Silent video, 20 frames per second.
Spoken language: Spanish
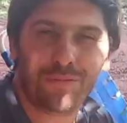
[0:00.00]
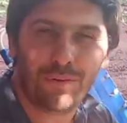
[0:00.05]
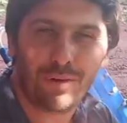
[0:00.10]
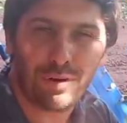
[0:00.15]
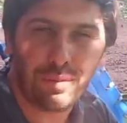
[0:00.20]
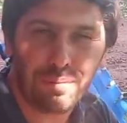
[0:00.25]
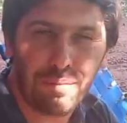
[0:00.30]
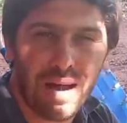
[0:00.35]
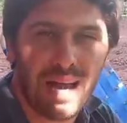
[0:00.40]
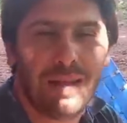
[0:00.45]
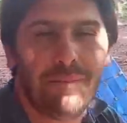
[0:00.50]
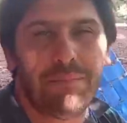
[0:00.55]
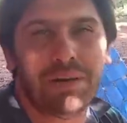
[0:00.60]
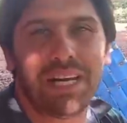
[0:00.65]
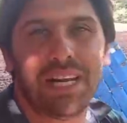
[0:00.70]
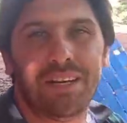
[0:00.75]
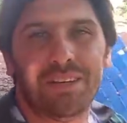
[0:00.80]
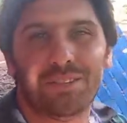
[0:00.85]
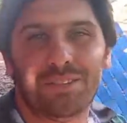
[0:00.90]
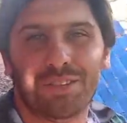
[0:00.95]
nos ayuda
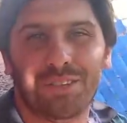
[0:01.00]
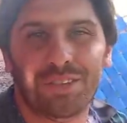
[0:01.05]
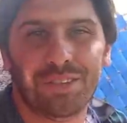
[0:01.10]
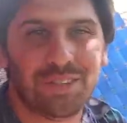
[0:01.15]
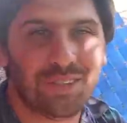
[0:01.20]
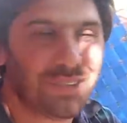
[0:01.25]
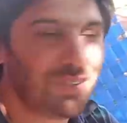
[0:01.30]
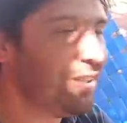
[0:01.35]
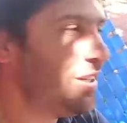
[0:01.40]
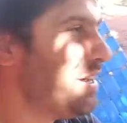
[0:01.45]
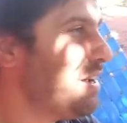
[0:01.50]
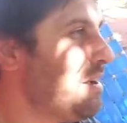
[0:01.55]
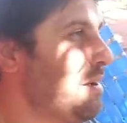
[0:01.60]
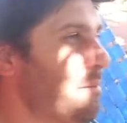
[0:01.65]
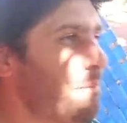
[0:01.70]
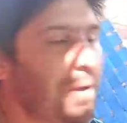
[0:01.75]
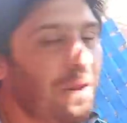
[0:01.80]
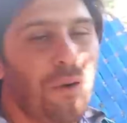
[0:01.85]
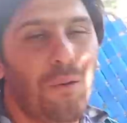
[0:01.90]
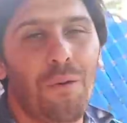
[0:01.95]
a viajar
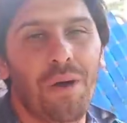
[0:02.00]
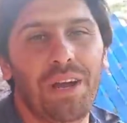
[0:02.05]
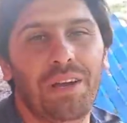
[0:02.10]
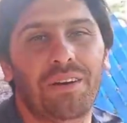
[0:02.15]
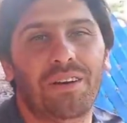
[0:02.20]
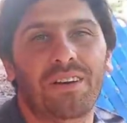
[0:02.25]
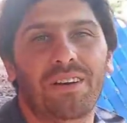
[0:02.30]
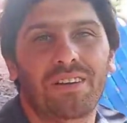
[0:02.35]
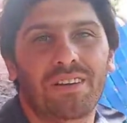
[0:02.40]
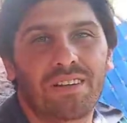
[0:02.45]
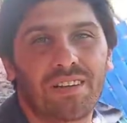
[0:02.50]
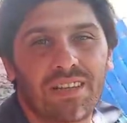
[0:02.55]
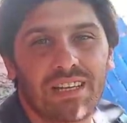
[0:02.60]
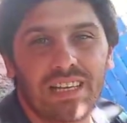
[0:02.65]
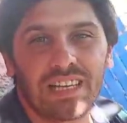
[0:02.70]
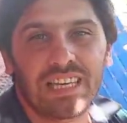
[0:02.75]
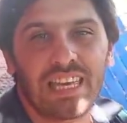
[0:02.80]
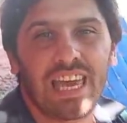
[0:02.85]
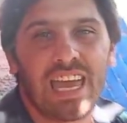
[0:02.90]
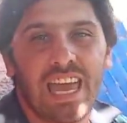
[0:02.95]
mensualmente.
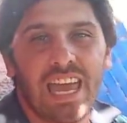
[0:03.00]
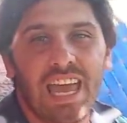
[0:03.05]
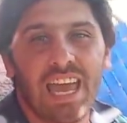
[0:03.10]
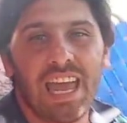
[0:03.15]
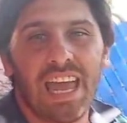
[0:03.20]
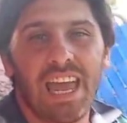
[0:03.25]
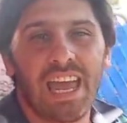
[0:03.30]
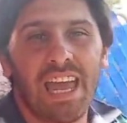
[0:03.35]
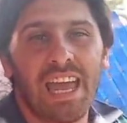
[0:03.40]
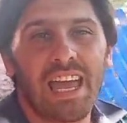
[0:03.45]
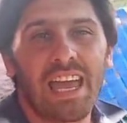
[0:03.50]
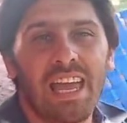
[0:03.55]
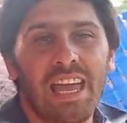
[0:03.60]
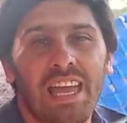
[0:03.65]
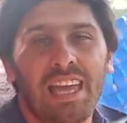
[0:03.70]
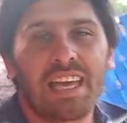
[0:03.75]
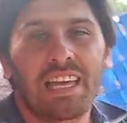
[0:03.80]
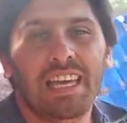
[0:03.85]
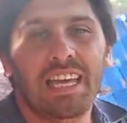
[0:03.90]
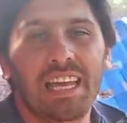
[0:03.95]
que,
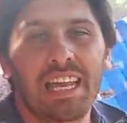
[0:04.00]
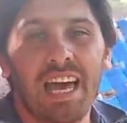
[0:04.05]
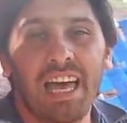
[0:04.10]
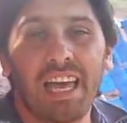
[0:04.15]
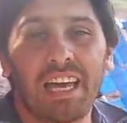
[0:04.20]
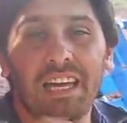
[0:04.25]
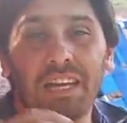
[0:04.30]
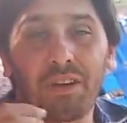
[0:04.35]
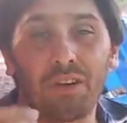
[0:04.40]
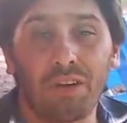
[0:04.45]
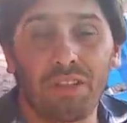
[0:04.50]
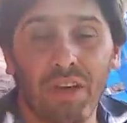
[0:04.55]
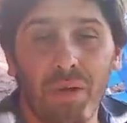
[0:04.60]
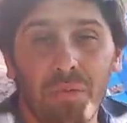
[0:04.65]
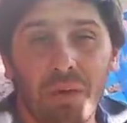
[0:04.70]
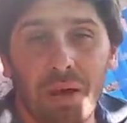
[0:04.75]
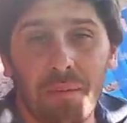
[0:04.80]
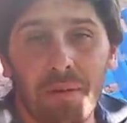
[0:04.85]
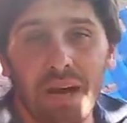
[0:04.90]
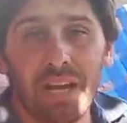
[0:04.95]
que nada, que nos da
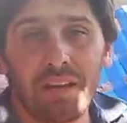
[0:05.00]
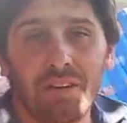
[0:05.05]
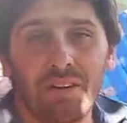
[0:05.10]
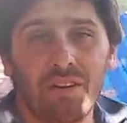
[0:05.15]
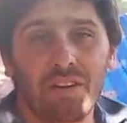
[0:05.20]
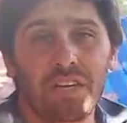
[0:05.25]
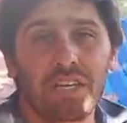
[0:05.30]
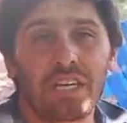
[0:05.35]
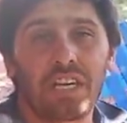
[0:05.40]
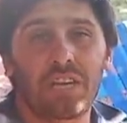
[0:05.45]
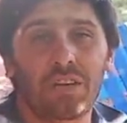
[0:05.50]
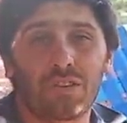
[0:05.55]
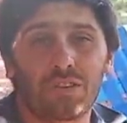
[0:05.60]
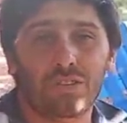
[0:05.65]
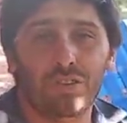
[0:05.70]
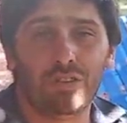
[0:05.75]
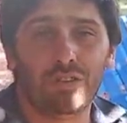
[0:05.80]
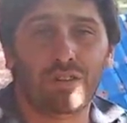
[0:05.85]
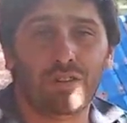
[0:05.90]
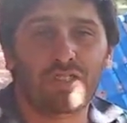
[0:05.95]
una mano y que
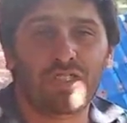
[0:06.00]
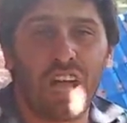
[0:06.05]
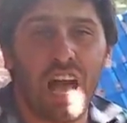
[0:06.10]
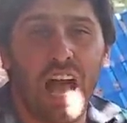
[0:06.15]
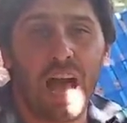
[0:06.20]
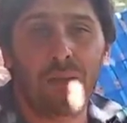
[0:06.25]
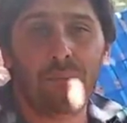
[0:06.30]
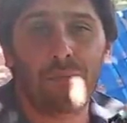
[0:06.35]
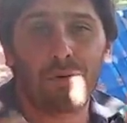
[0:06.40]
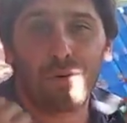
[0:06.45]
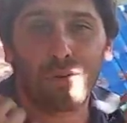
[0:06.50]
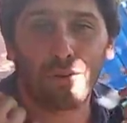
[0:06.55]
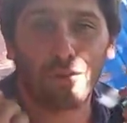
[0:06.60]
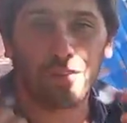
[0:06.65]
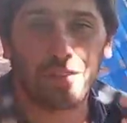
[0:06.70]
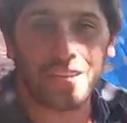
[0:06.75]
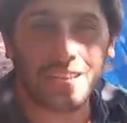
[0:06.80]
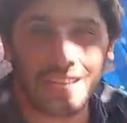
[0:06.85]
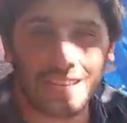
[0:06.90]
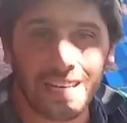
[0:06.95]
nosotros a modo
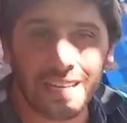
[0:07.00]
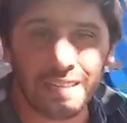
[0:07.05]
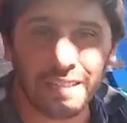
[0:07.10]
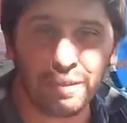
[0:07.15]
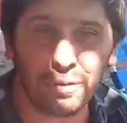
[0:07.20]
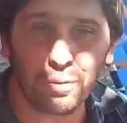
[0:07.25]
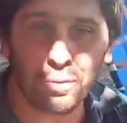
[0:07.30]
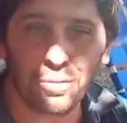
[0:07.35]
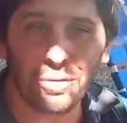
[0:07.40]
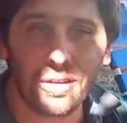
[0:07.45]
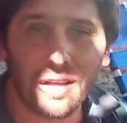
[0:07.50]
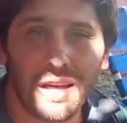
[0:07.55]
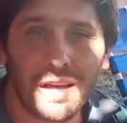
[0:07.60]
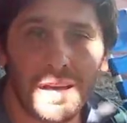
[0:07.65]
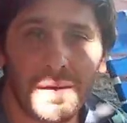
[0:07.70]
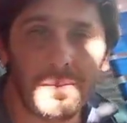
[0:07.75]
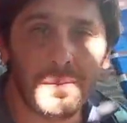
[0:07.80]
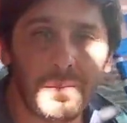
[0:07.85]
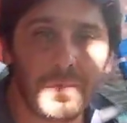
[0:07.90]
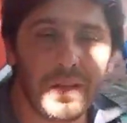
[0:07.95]
de gratitud
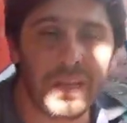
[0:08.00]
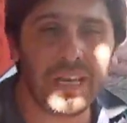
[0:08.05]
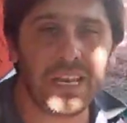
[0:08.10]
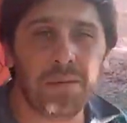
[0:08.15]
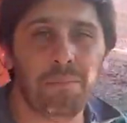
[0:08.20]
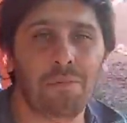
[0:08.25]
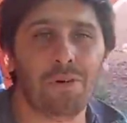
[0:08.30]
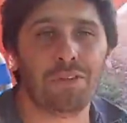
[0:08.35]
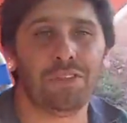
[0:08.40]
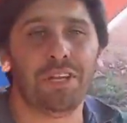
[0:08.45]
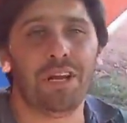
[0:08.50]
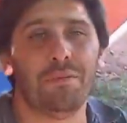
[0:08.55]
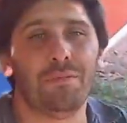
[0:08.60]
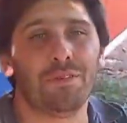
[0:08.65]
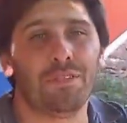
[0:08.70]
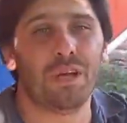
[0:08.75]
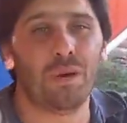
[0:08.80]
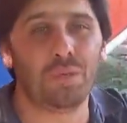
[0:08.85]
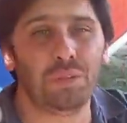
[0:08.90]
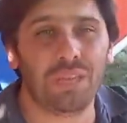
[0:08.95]
le
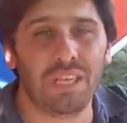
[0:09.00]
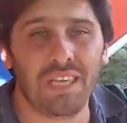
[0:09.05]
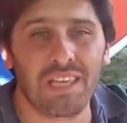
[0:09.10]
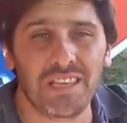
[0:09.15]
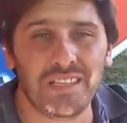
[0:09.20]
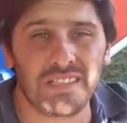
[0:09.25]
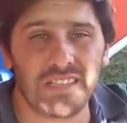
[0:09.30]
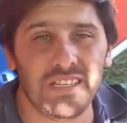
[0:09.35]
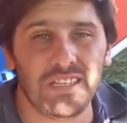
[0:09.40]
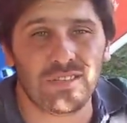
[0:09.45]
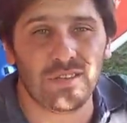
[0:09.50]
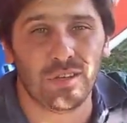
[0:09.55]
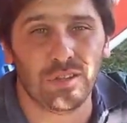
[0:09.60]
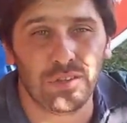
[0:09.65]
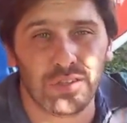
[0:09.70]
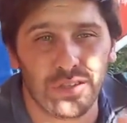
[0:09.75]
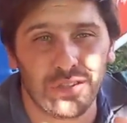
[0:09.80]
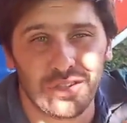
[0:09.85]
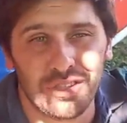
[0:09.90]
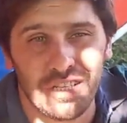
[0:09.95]
mostramos a ustedes si son
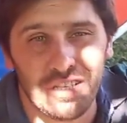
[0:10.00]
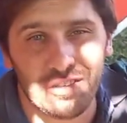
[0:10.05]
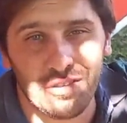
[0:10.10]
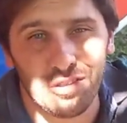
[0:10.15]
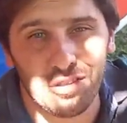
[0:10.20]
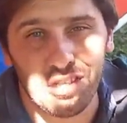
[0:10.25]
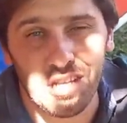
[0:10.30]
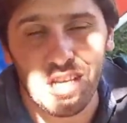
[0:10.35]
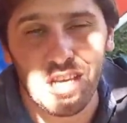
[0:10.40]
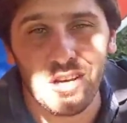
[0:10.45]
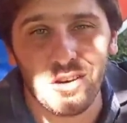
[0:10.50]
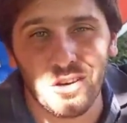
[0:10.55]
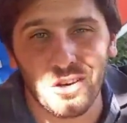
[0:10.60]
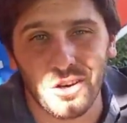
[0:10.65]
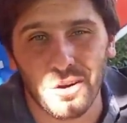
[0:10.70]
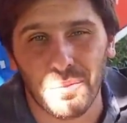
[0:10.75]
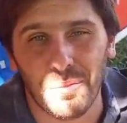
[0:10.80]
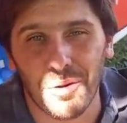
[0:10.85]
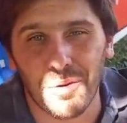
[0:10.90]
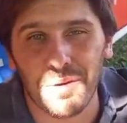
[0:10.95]
todos esos
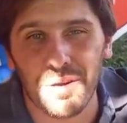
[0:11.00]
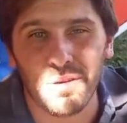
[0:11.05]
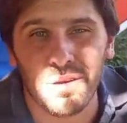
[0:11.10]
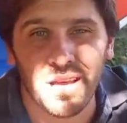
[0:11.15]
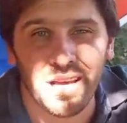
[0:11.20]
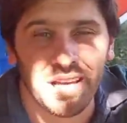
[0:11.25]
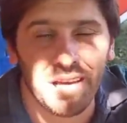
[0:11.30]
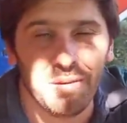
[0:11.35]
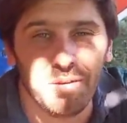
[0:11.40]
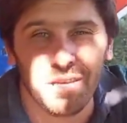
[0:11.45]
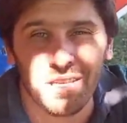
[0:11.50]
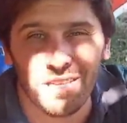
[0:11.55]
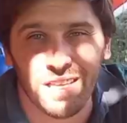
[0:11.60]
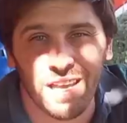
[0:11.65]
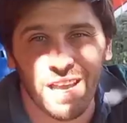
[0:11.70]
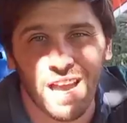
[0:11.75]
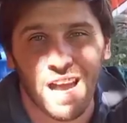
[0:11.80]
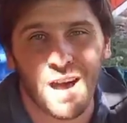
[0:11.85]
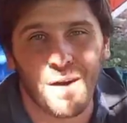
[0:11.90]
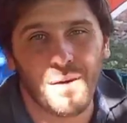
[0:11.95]
iconos movibles que
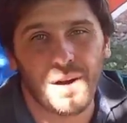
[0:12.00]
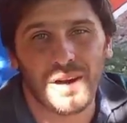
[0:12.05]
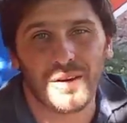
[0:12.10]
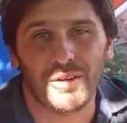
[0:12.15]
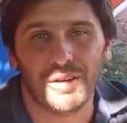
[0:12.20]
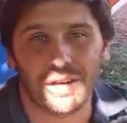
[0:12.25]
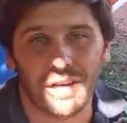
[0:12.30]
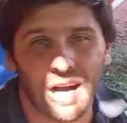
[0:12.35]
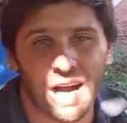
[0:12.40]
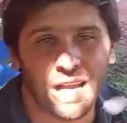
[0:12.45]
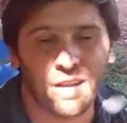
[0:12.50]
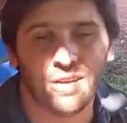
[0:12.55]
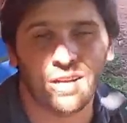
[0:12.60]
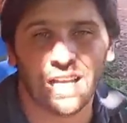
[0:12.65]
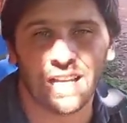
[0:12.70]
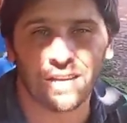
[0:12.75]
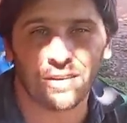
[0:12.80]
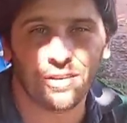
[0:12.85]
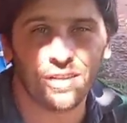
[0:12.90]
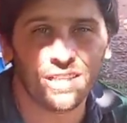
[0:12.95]
viste abajo a lo
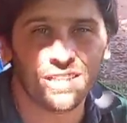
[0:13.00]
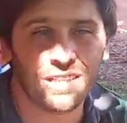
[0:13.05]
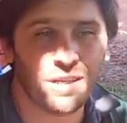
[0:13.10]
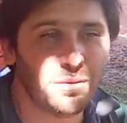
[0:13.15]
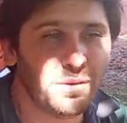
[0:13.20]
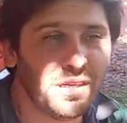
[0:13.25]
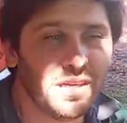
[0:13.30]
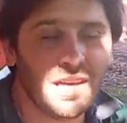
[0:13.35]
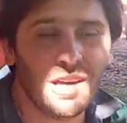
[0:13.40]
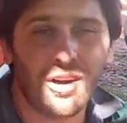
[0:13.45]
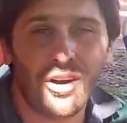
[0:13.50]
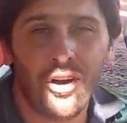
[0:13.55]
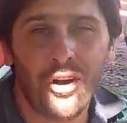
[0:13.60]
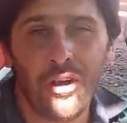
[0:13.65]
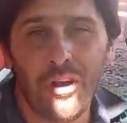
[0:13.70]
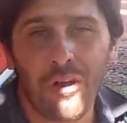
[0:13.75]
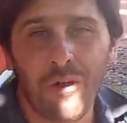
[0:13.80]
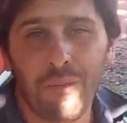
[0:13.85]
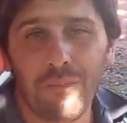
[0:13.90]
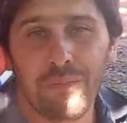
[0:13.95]
largo de este video.
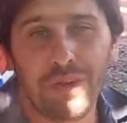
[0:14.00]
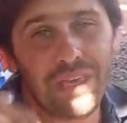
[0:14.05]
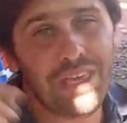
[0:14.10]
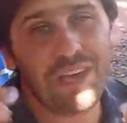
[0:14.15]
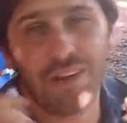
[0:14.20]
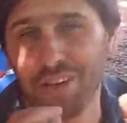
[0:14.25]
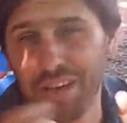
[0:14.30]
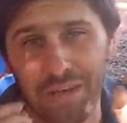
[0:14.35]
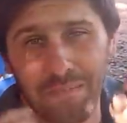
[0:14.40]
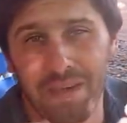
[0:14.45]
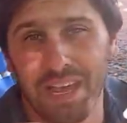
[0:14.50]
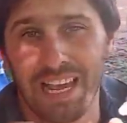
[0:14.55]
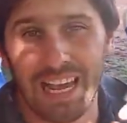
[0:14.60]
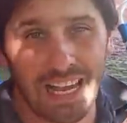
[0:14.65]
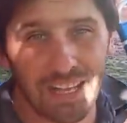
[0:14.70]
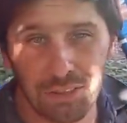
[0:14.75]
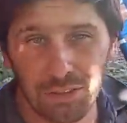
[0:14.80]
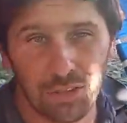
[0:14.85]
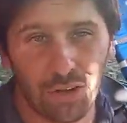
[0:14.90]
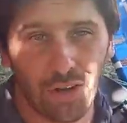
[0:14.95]
Video que me
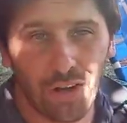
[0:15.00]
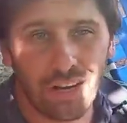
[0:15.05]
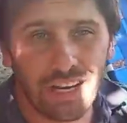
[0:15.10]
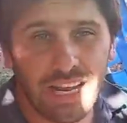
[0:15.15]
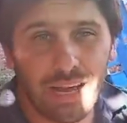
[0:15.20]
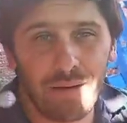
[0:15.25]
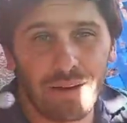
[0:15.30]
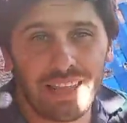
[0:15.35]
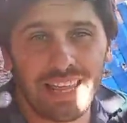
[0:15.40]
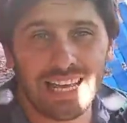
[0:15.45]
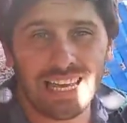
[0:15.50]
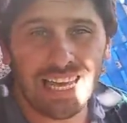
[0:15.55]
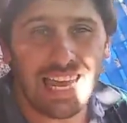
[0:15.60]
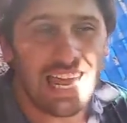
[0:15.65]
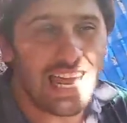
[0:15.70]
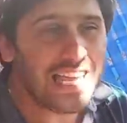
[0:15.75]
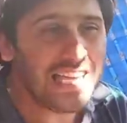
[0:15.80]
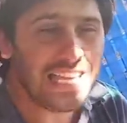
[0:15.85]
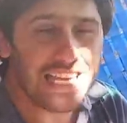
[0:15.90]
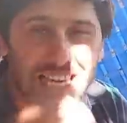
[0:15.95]
encantó, la verdad
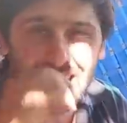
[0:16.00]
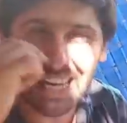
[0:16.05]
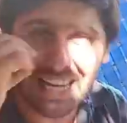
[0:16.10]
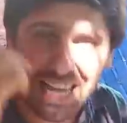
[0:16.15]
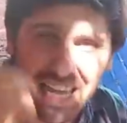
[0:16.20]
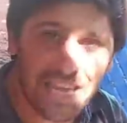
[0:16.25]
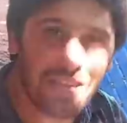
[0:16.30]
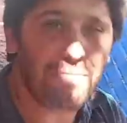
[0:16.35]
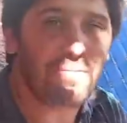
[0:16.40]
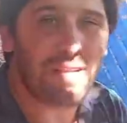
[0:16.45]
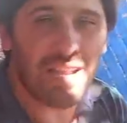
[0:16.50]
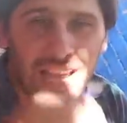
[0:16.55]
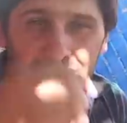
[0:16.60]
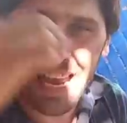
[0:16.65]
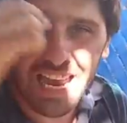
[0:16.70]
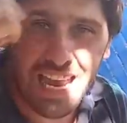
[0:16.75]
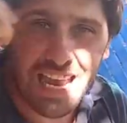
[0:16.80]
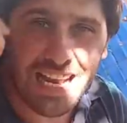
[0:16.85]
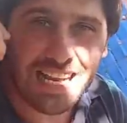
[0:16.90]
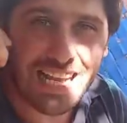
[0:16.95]
que
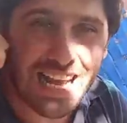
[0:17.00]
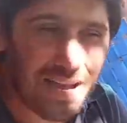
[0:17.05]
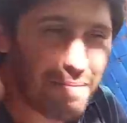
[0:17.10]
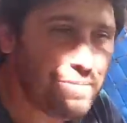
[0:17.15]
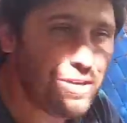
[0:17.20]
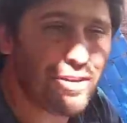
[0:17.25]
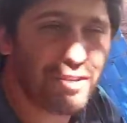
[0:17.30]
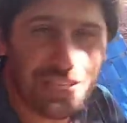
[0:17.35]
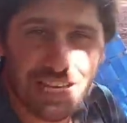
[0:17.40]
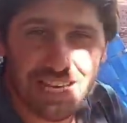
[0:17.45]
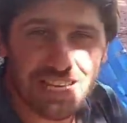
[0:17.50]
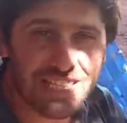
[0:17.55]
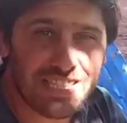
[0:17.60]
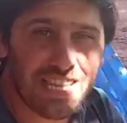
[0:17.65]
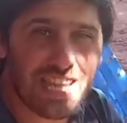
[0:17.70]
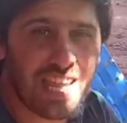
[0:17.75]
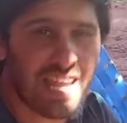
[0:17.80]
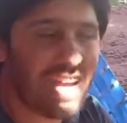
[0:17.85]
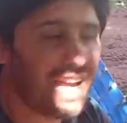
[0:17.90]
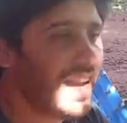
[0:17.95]
increíble el camión
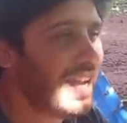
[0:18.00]
ese.